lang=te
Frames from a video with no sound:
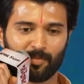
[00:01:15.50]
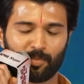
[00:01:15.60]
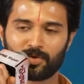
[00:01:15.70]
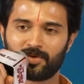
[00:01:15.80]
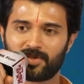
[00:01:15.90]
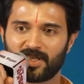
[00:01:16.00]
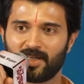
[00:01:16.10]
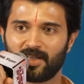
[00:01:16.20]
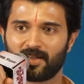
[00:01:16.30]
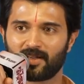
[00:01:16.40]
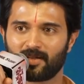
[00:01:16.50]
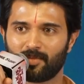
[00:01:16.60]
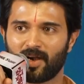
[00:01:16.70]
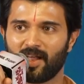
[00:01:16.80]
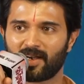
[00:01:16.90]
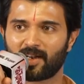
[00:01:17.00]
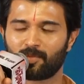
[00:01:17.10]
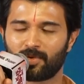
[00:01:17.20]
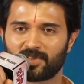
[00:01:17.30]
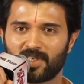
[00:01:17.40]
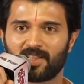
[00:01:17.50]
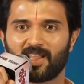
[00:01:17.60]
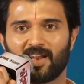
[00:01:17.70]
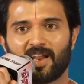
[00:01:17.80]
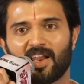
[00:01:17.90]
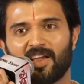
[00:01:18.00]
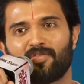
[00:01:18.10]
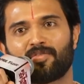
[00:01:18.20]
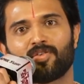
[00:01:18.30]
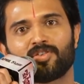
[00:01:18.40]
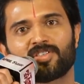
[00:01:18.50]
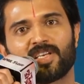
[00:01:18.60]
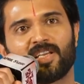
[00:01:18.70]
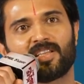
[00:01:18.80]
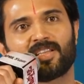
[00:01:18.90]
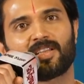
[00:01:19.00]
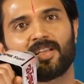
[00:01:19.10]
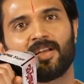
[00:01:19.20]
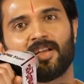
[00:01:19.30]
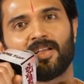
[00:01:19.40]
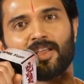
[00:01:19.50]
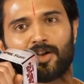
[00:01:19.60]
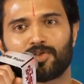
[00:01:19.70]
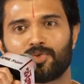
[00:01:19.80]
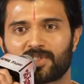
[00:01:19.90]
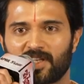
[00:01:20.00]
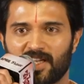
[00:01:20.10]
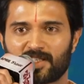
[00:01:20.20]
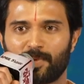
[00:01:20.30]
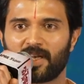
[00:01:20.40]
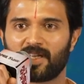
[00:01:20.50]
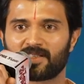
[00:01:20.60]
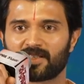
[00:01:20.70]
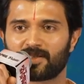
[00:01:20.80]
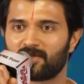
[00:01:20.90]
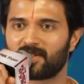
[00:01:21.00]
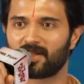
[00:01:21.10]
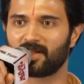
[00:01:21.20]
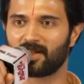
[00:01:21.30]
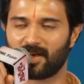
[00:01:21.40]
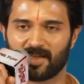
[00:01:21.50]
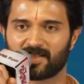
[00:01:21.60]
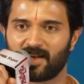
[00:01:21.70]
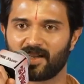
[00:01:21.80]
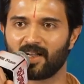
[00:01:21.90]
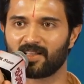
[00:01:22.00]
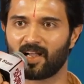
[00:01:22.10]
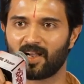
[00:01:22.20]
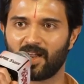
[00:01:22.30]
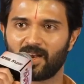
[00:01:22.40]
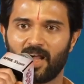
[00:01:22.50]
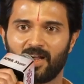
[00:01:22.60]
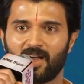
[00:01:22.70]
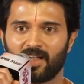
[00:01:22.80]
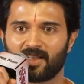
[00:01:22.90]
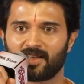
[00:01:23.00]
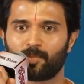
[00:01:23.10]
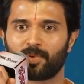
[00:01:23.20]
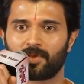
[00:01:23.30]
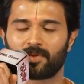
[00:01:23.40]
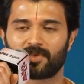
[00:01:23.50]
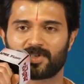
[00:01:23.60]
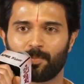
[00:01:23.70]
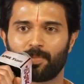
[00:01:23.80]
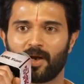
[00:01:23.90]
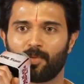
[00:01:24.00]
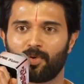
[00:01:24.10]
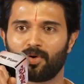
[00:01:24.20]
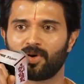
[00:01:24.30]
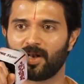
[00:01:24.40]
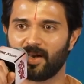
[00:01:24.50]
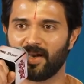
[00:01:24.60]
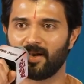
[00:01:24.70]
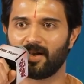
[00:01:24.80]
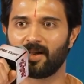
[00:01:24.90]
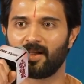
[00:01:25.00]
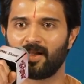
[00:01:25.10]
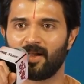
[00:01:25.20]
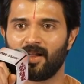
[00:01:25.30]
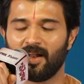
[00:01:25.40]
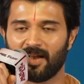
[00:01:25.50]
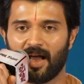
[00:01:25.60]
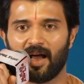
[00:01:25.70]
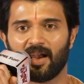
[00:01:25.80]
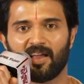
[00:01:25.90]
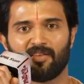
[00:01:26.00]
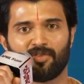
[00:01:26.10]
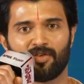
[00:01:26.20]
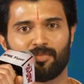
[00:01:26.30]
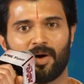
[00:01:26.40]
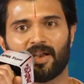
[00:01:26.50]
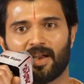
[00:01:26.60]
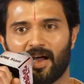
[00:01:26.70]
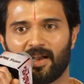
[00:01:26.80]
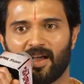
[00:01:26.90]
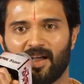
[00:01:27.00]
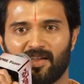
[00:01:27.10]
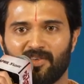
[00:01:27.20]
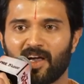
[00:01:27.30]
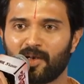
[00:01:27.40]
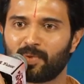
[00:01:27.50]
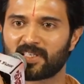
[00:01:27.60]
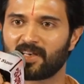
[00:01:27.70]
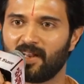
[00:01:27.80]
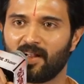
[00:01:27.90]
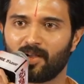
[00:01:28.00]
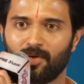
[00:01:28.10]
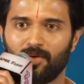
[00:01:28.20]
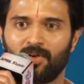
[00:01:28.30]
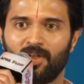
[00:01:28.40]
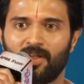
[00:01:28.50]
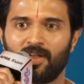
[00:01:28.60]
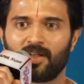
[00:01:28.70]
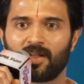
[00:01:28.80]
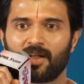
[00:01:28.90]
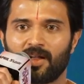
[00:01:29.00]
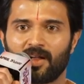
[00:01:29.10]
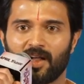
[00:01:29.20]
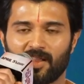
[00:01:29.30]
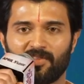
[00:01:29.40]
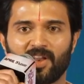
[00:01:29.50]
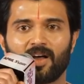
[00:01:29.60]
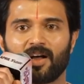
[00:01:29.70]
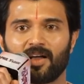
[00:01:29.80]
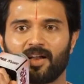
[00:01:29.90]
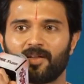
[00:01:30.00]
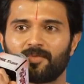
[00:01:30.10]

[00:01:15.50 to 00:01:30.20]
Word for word: బుజ్జి మా డైరెక్టర్ బుజ్జి తన లైఫ్ నుంచి తను చూసిన ఎక్స్పీరియన్సెస్ నుంచి రాశాడు ఈ కథ కానీ నాకు కథ చెప్పు చెప్పినప్పుడు నా లైఫ్ మా నాన్న ఇవి కనిపించినాయి నాకు కథ వినంగానే